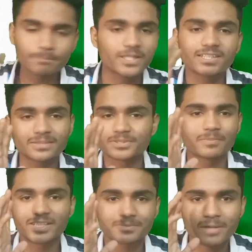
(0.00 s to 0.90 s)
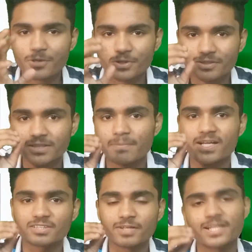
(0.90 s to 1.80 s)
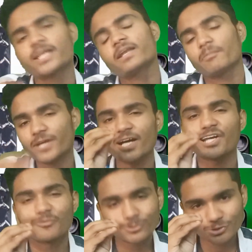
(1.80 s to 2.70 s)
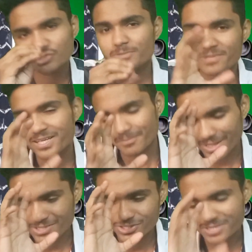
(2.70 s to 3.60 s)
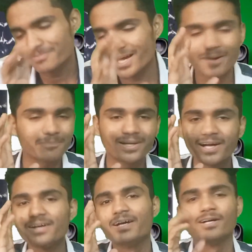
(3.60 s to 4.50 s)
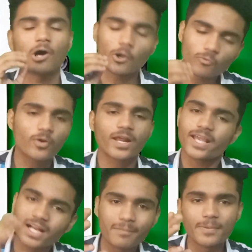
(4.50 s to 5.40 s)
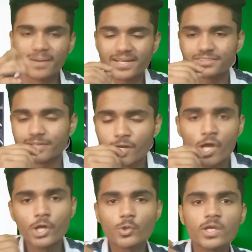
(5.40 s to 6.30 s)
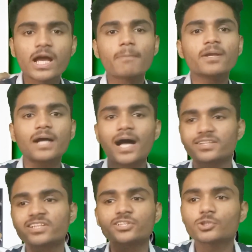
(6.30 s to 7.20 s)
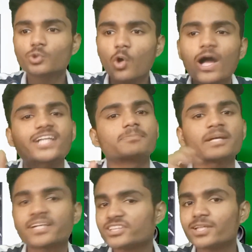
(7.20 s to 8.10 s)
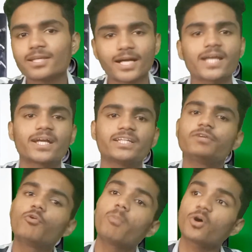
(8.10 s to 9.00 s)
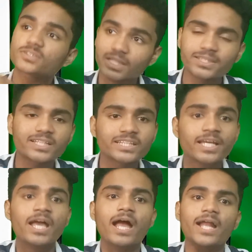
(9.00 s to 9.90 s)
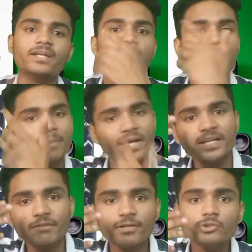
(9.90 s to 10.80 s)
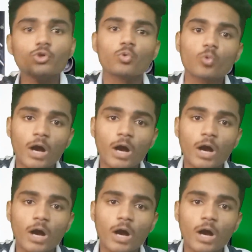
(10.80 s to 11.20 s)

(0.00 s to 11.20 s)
अब तक का सबसे बड़ा स्पाई यूनिवर्स का बैडेस्ट विलन लेकिन अब क्या अगर वो तो जिम ही है भाई जिम है अपना और वो रहेगा भी बैडेस्ट विलन क्योंकि यहाँ पर आर्टिस्ट से जो एक्सपेक्टेशन लगाई गई थी वो बहुत ज़्यादा थी एंड कंपेरेटिवली जो